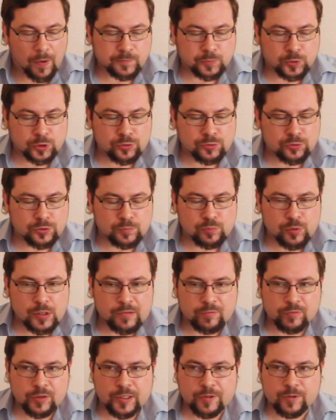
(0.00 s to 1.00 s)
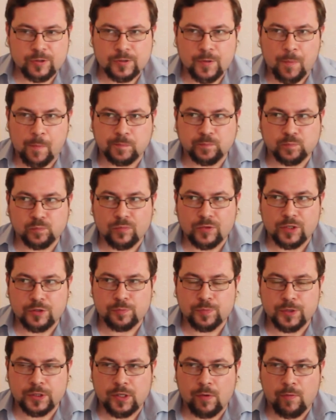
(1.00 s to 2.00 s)
Чуть-чуть более выраженный
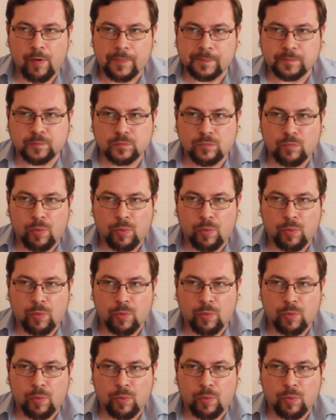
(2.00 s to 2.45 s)
спиртовой